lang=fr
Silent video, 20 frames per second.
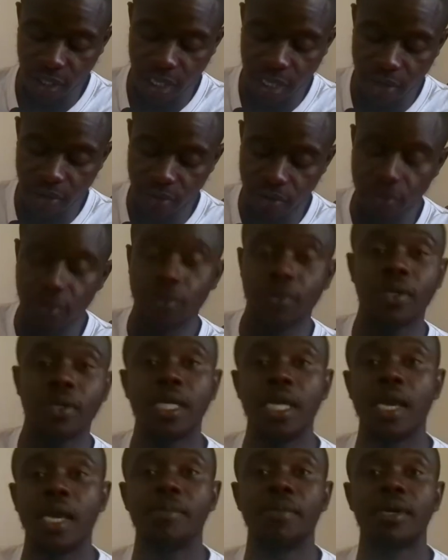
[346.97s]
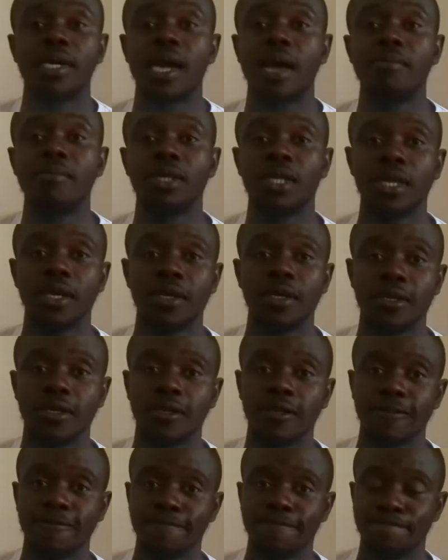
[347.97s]
qui est de Dame
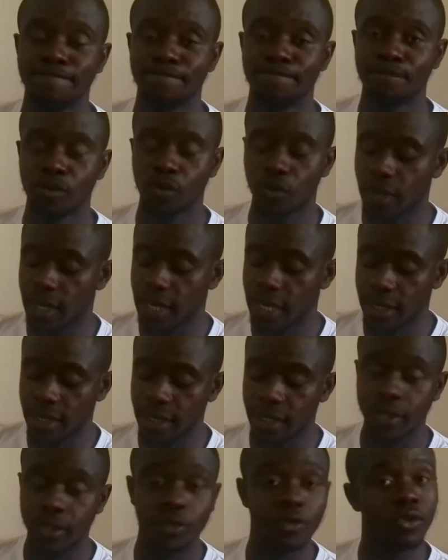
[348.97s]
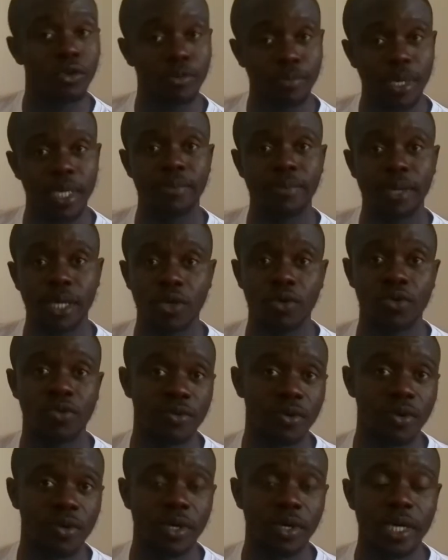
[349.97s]
Ramses. Voilà, Money
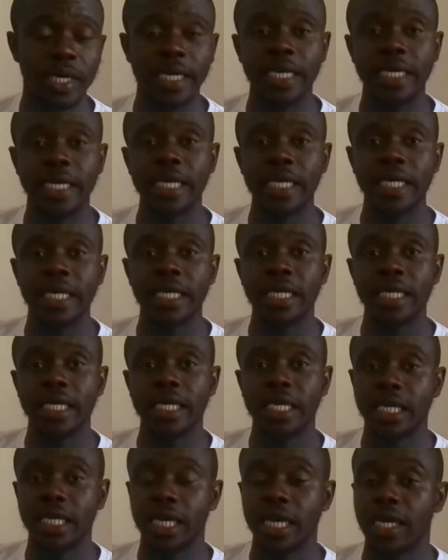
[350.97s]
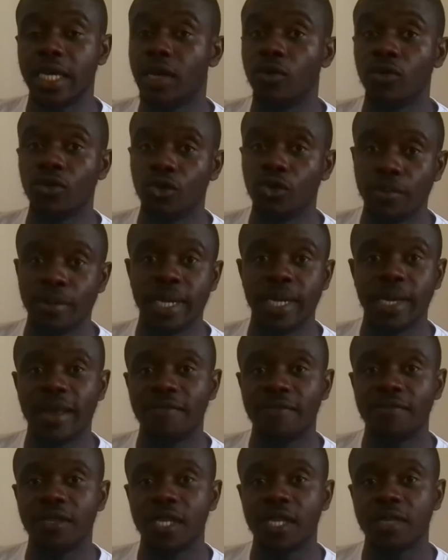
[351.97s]
Makeover, qui est dans le domaine de
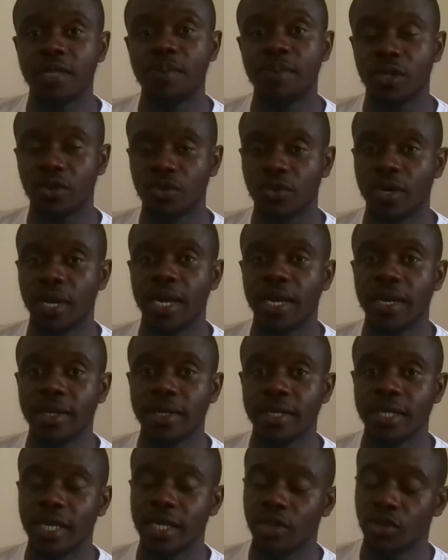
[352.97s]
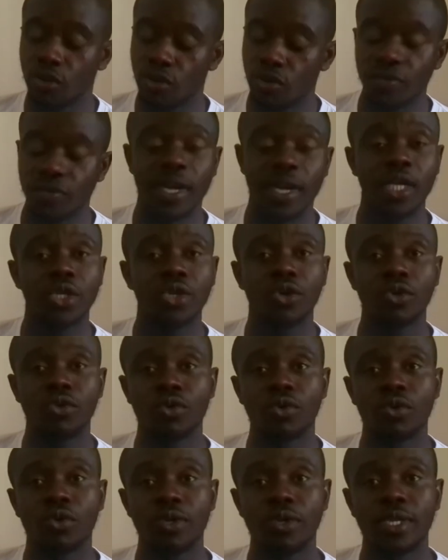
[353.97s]
la finance personnelle. C'est un ouvrage que je
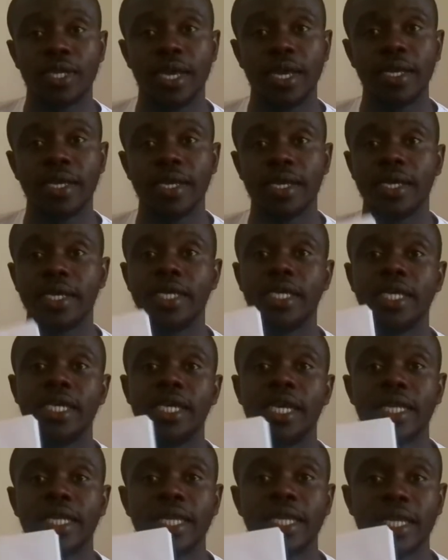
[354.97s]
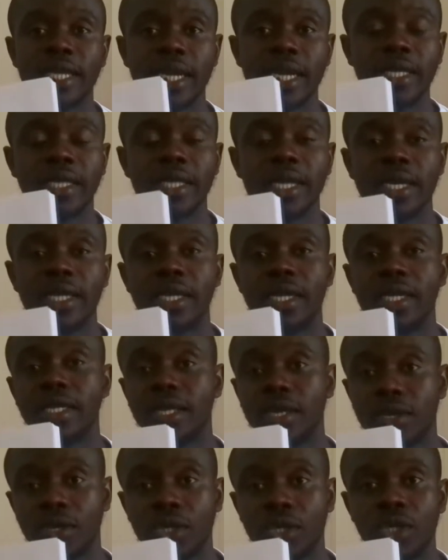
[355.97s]
conseille et qui est très, très, très
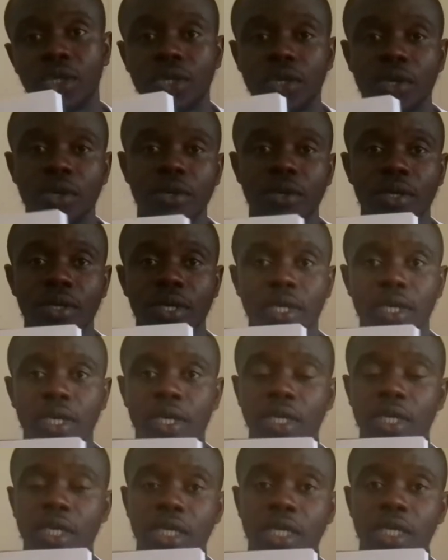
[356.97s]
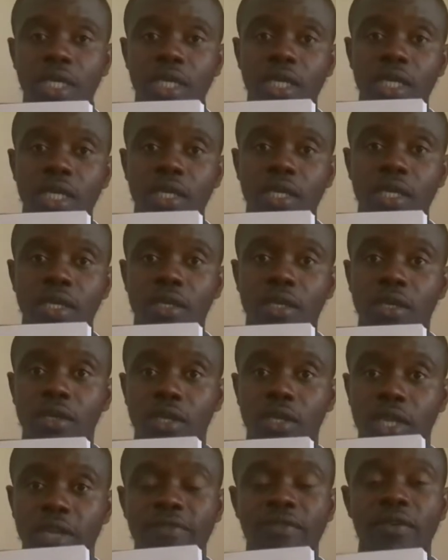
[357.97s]
enrichissant et qui
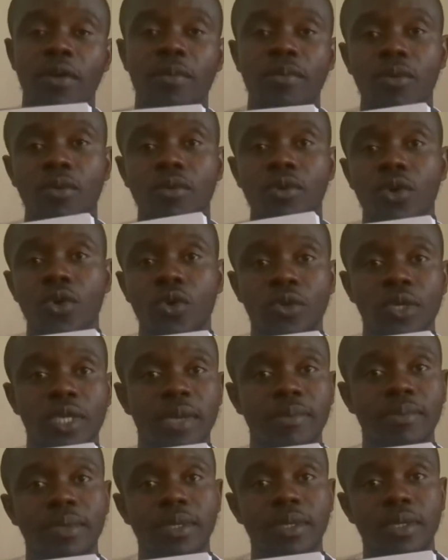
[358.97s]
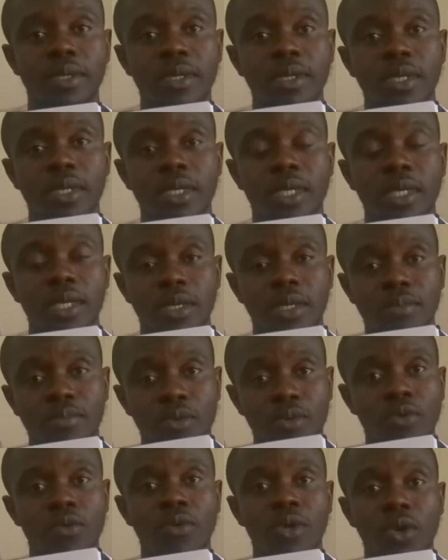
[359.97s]
développe beaucoup de concepts,
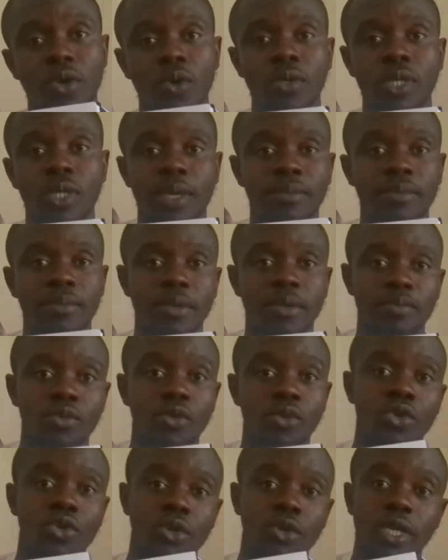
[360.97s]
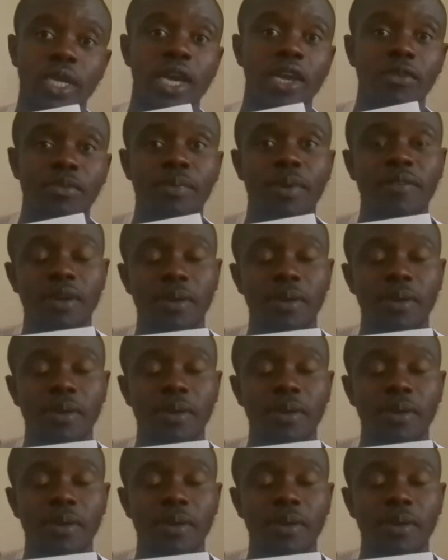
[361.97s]
beaucoup de concepts pour ceux qui n'arrivent pas